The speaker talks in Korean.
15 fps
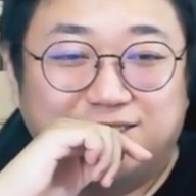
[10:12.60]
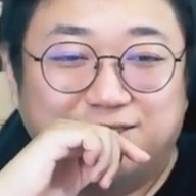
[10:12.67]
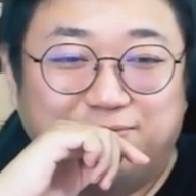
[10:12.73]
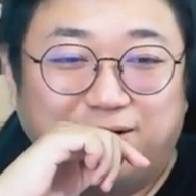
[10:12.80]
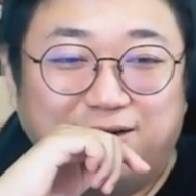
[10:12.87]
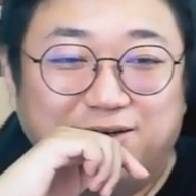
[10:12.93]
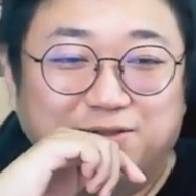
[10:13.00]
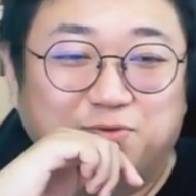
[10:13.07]

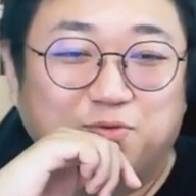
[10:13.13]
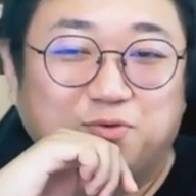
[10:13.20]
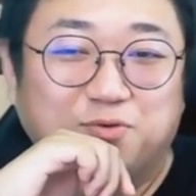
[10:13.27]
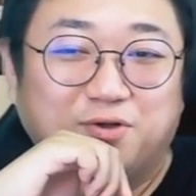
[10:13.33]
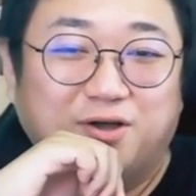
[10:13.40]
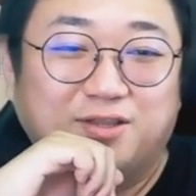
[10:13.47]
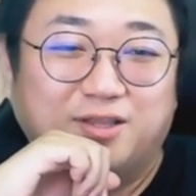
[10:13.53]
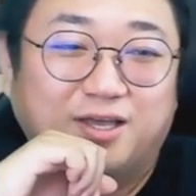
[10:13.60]
씨발 얘또
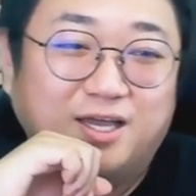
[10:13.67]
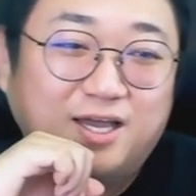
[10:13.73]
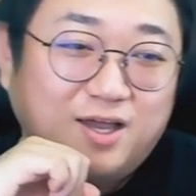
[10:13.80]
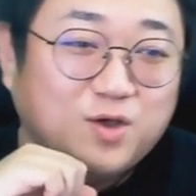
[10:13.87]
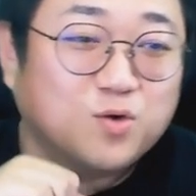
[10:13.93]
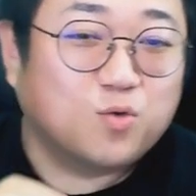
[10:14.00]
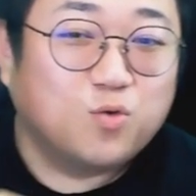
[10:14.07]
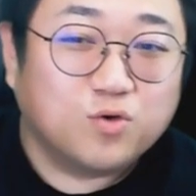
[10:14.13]
공격하네
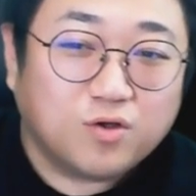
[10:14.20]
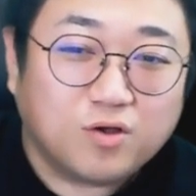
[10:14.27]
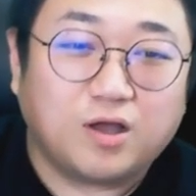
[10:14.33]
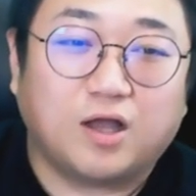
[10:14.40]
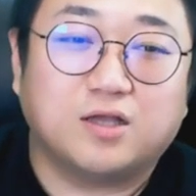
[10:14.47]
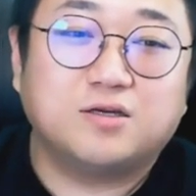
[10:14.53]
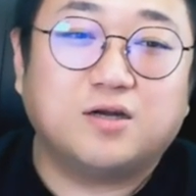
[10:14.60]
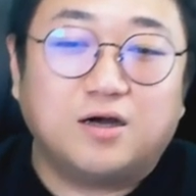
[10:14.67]

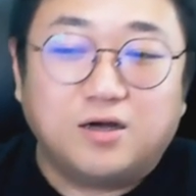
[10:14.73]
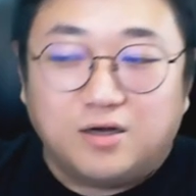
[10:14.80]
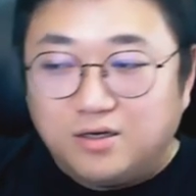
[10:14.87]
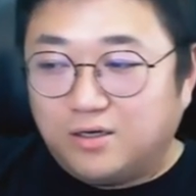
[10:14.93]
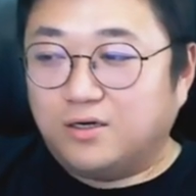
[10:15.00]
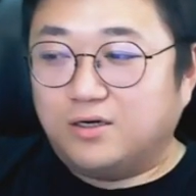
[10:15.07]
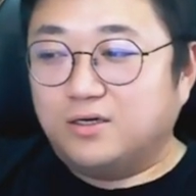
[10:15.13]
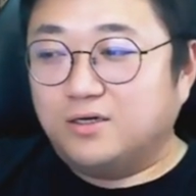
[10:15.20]
공격이
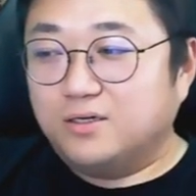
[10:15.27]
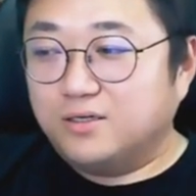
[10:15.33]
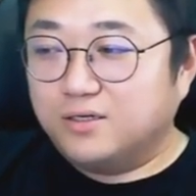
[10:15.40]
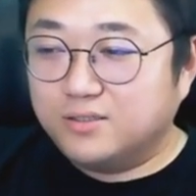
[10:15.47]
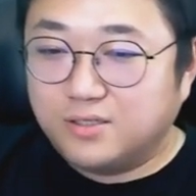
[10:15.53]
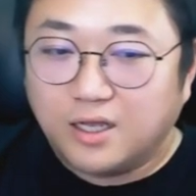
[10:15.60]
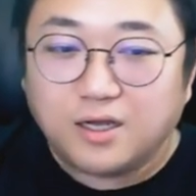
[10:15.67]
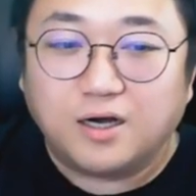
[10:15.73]
아니라
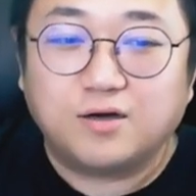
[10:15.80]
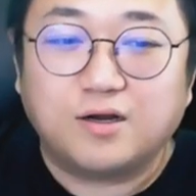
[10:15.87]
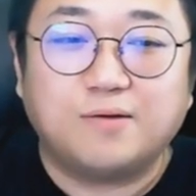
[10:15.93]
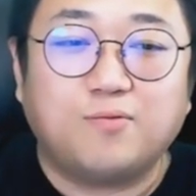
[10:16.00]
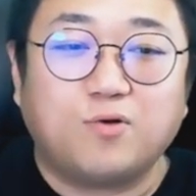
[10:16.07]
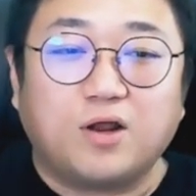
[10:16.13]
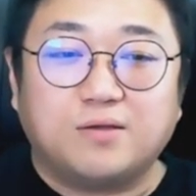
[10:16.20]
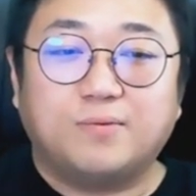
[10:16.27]
생각을
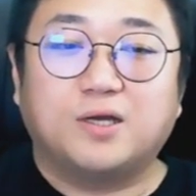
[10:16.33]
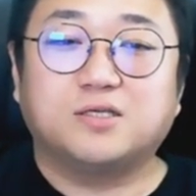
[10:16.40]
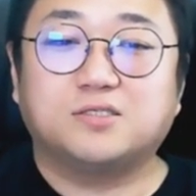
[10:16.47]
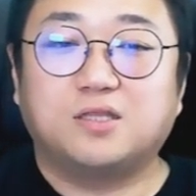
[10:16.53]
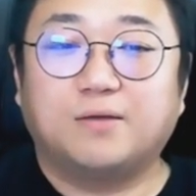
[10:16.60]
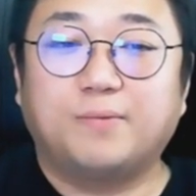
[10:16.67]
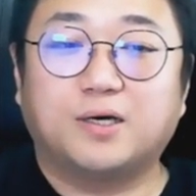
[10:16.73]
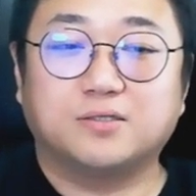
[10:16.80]
해보라 이
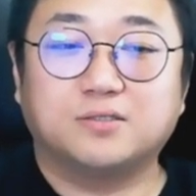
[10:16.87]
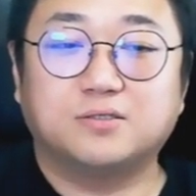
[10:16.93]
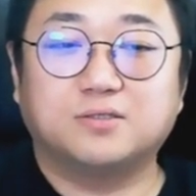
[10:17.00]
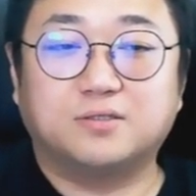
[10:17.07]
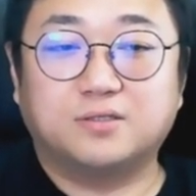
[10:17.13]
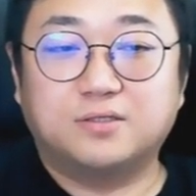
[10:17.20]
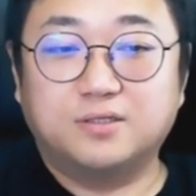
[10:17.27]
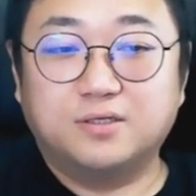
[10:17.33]
말이지 내
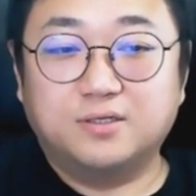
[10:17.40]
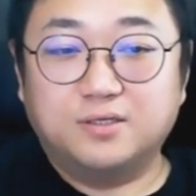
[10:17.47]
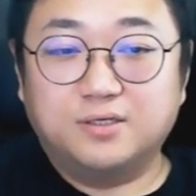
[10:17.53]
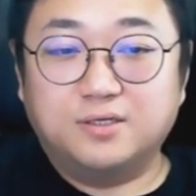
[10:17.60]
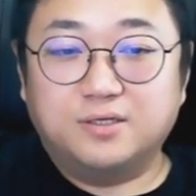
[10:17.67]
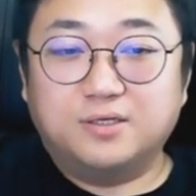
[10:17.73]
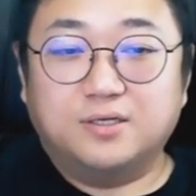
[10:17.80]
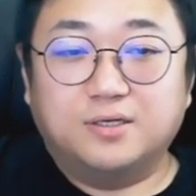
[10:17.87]
말은
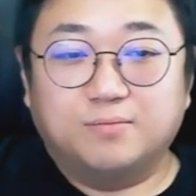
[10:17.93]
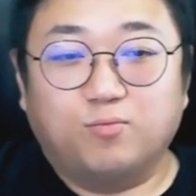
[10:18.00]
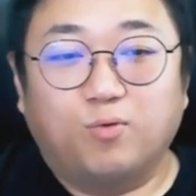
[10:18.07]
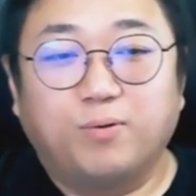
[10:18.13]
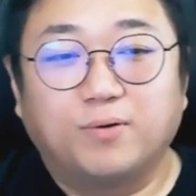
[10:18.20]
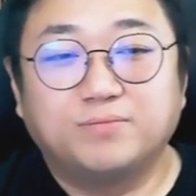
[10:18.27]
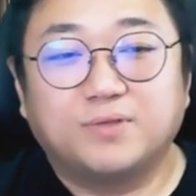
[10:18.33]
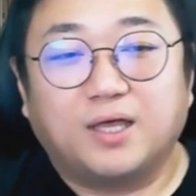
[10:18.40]

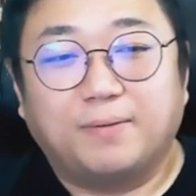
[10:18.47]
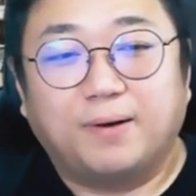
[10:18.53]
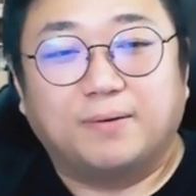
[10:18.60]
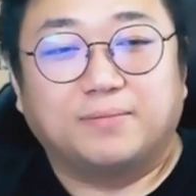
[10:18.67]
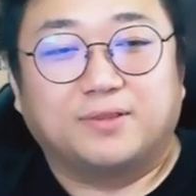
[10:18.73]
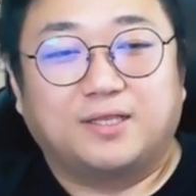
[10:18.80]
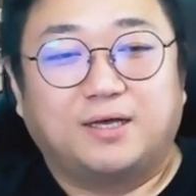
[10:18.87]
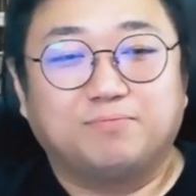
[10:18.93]
모범답안
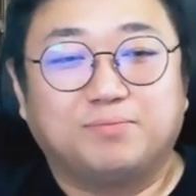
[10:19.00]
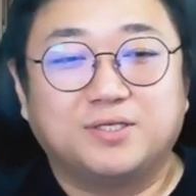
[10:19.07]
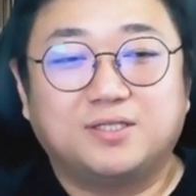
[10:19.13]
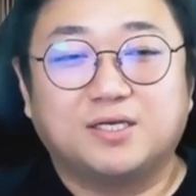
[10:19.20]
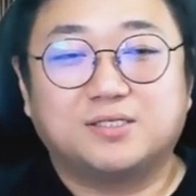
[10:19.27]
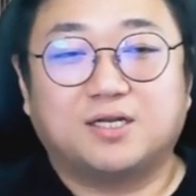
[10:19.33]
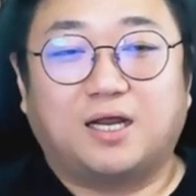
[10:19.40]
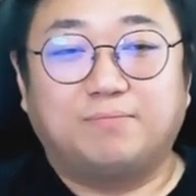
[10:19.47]
뭐 난
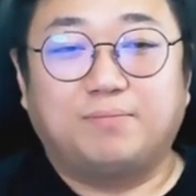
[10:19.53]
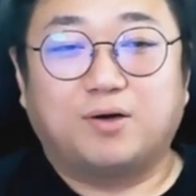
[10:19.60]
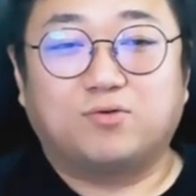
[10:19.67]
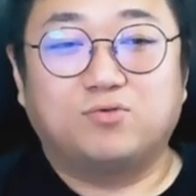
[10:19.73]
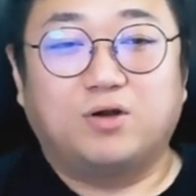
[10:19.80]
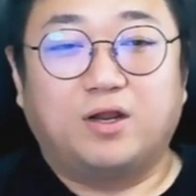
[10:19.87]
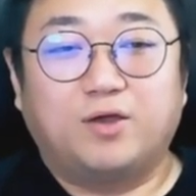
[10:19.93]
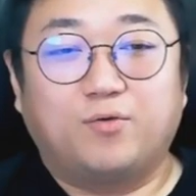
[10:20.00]
BTS랑 안
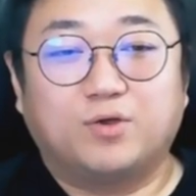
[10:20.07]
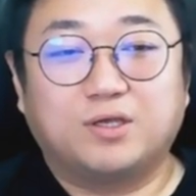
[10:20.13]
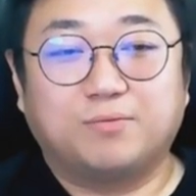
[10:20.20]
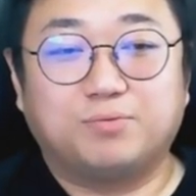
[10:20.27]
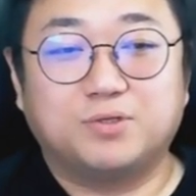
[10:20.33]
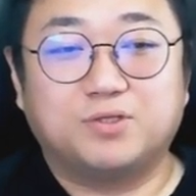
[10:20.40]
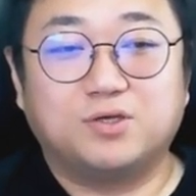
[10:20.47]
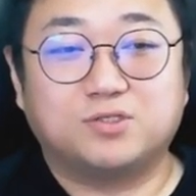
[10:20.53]
바꿀래
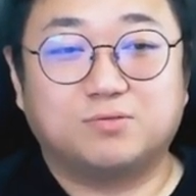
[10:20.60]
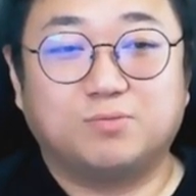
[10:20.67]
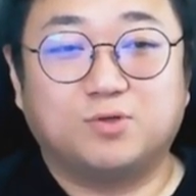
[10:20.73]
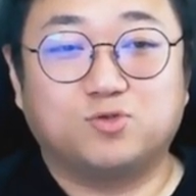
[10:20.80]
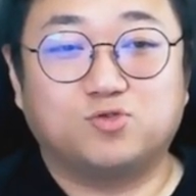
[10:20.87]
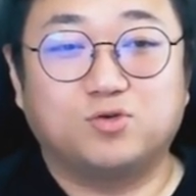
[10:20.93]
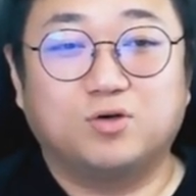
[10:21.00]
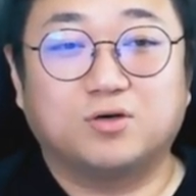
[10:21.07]
왜냐면
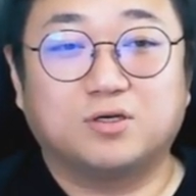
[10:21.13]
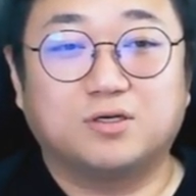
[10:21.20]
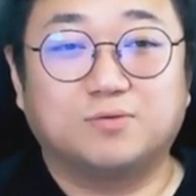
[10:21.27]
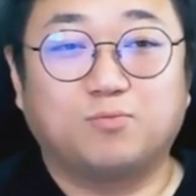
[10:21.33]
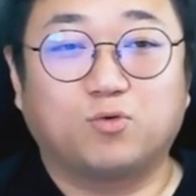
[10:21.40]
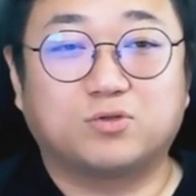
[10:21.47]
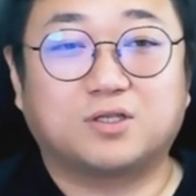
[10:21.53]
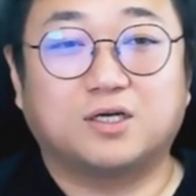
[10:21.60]
BTS면 주영이를
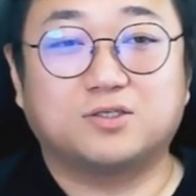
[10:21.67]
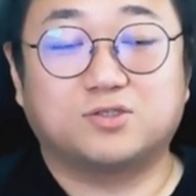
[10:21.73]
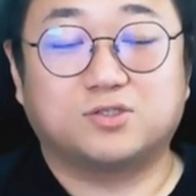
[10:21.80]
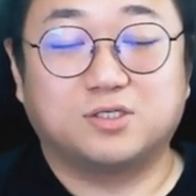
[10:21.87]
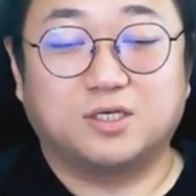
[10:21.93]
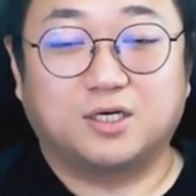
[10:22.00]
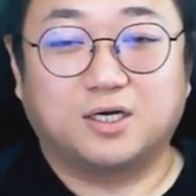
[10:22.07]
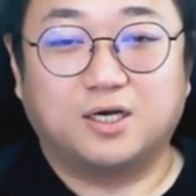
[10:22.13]
못
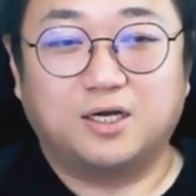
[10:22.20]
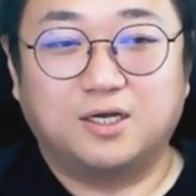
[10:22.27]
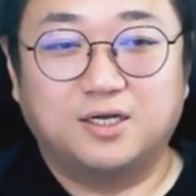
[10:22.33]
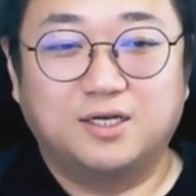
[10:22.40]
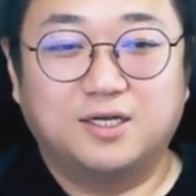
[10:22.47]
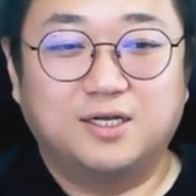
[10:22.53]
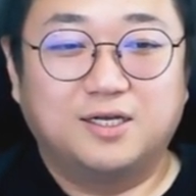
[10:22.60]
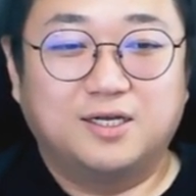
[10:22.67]
가졌으니까
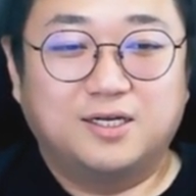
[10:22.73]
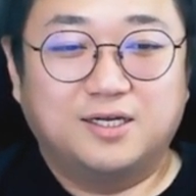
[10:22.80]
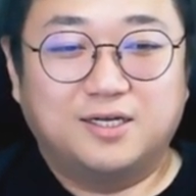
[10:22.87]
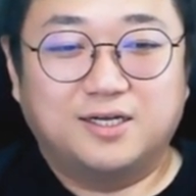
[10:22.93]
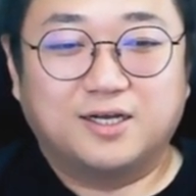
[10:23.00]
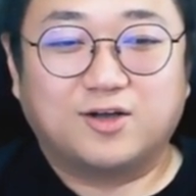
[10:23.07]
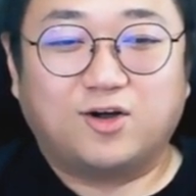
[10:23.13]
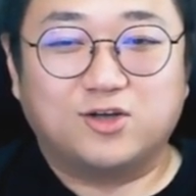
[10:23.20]
내
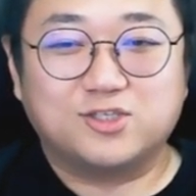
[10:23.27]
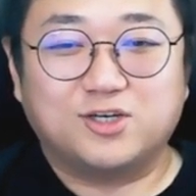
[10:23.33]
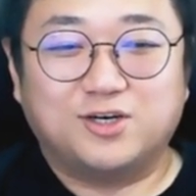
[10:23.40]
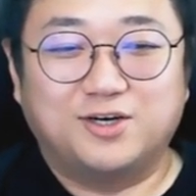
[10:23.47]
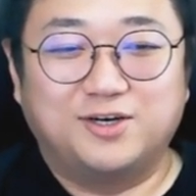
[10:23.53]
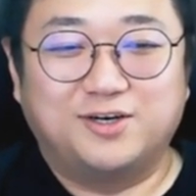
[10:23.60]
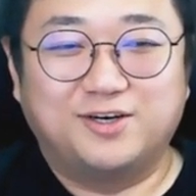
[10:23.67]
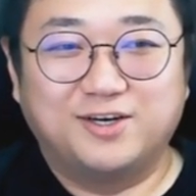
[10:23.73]
유일한 꺼져
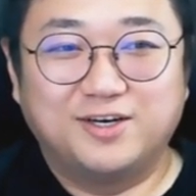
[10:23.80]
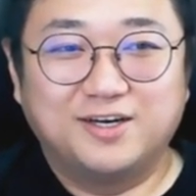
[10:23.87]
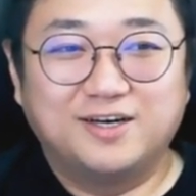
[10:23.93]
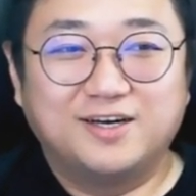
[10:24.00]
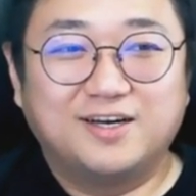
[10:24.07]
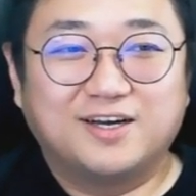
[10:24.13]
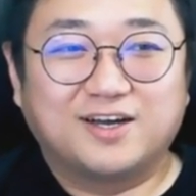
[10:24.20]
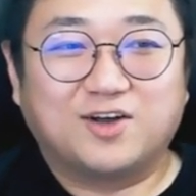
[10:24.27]

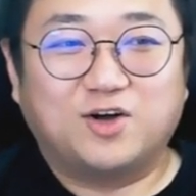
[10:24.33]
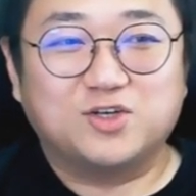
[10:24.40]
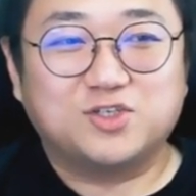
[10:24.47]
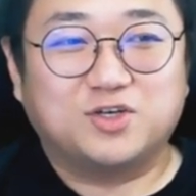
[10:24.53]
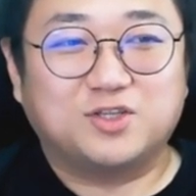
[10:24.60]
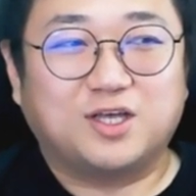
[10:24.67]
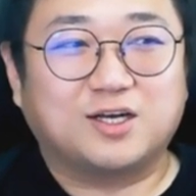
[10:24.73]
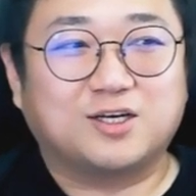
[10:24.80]

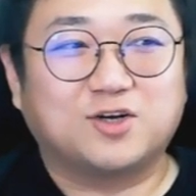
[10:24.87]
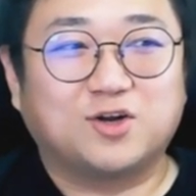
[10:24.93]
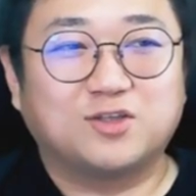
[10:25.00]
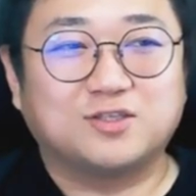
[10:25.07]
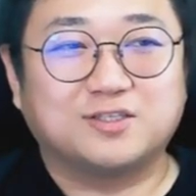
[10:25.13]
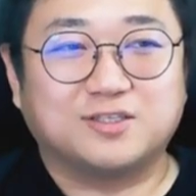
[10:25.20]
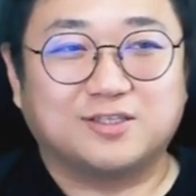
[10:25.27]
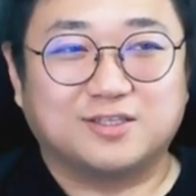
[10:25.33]
꺼져 난
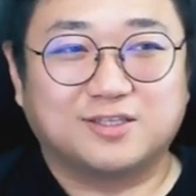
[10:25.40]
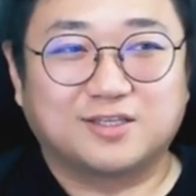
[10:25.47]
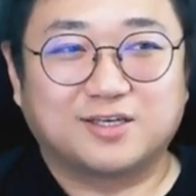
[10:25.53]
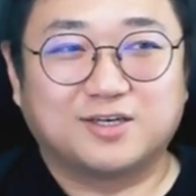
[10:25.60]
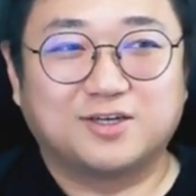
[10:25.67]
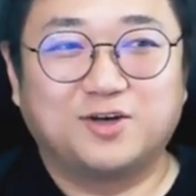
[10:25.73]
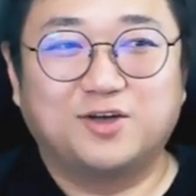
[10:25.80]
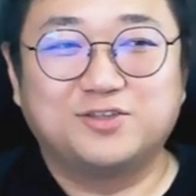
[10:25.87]
그런
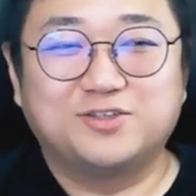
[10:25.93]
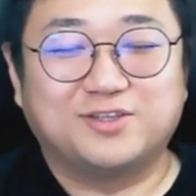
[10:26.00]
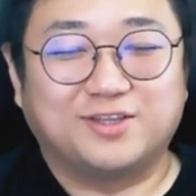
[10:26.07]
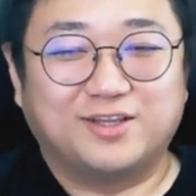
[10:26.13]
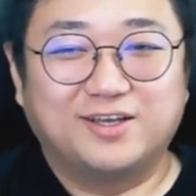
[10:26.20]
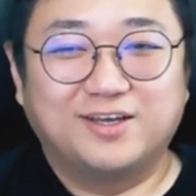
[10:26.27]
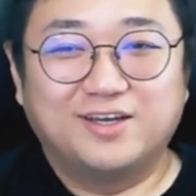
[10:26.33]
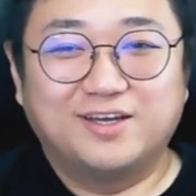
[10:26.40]
그런